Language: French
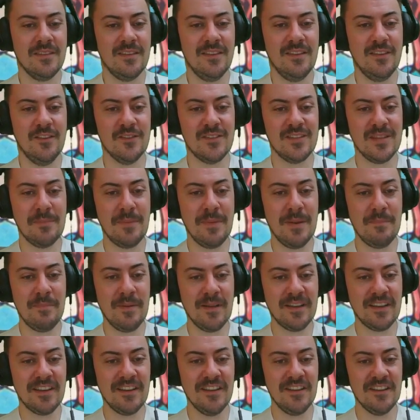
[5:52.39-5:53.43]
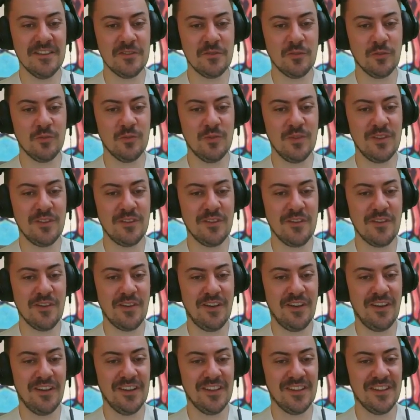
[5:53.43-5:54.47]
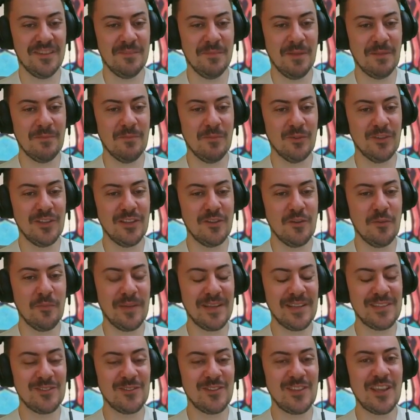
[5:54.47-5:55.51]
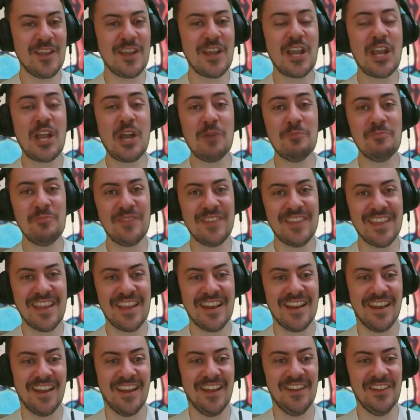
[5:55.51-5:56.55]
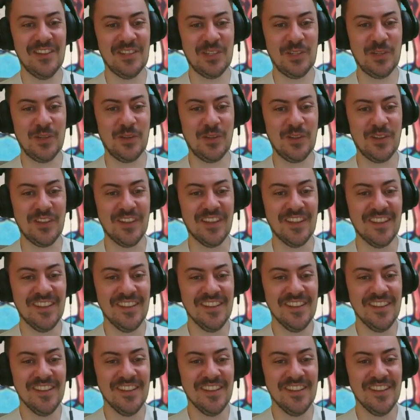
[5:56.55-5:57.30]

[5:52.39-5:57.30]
Il ne s'appelle pas Krillin sur Twitter, hein, il m'a demandé de le présenter comme tel. Hein, euh.